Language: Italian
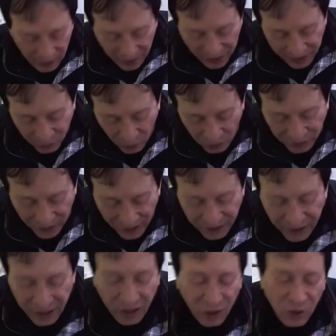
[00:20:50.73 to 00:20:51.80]

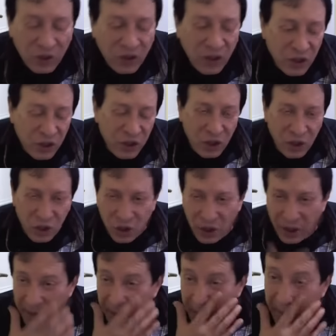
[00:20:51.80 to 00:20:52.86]
Ascoltate cosa ci
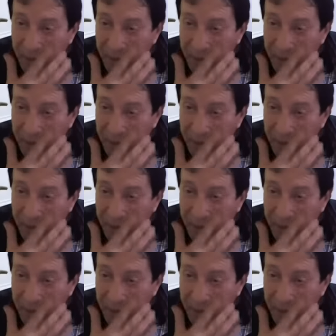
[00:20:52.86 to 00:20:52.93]
dice